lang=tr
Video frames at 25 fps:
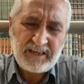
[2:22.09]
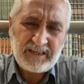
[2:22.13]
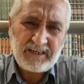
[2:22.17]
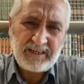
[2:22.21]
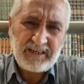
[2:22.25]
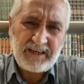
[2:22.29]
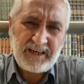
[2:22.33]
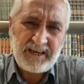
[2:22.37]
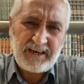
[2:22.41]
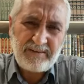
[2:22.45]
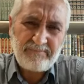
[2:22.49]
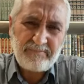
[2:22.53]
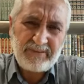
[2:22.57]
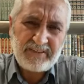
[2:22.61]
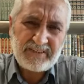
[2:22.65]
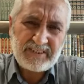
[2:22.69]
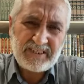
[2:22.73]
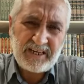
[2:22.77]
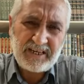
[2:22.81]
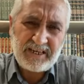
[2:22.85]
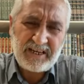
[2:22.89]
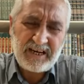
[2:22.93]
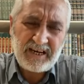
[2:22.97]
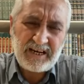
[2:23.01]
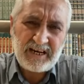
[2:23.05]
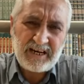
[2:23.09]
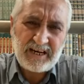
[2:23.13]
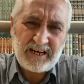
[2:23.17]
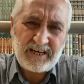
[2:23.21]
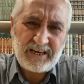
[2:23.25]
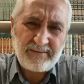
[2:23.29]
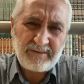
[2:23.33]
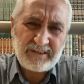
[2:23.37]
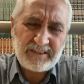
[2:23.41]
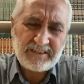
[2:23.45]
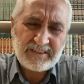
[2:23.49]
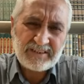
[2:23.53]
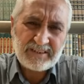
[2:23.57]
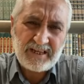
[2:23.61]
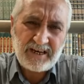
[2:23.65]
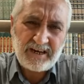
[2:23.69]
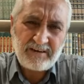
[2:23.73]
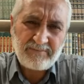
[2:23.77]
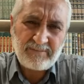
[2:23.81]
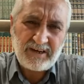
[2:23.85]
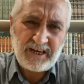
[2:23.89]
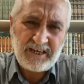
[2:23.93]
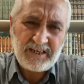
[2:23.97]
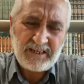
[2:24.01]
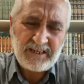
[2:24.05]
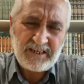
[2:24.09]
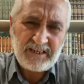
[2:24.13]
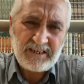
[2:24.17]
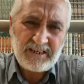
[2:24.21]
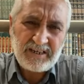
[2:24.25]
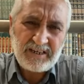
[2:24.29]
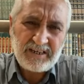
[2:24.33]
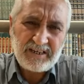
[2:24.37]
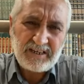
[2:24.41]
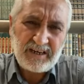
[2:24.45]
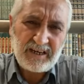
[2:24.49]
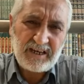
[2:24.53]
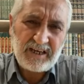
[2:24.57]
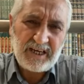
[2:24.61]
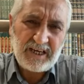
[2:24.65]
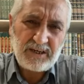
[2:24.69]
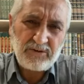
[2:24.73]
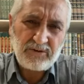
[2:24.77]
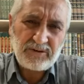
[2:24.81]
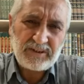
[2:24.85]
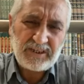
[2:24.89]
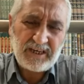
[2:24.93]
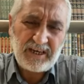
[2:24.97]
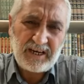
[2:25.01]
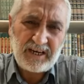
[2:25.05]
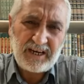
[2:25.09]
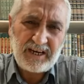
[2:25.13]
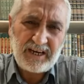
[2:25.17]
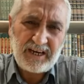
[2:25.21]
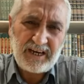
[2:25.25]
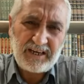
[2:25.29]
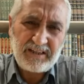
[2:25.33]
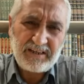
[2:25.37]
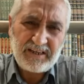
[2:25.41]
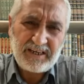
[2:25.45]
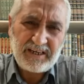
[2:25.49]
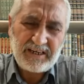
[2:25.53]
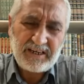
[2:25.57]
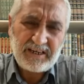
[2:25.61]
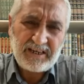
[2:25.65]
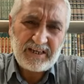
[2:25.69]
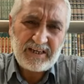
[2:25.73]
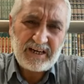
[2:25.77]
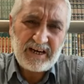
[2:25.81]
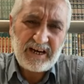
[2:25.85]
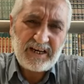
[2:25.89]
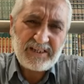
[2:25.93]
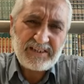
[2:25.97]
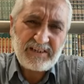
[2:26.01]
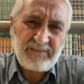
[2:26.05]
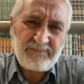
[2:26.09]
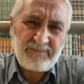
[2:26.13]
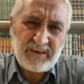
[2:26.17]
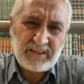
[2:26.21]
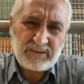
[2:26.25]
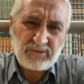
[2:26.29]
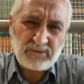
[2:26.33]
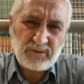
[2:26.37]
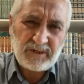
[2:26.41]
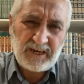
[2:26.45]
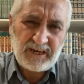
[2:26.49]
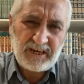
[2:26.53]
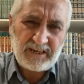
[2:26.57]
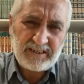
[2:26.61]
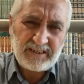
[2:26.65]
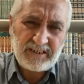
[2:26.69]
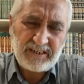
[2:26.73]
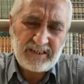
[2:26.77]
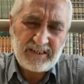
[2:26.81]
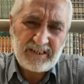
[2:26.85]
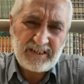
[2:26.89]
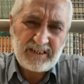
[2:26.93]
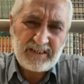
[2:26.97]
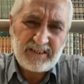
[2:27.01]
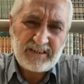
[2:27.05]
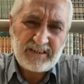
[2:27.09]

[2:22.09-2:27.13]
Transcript: ne bize ne alemi İslam'a Allahu Teala acı faturaları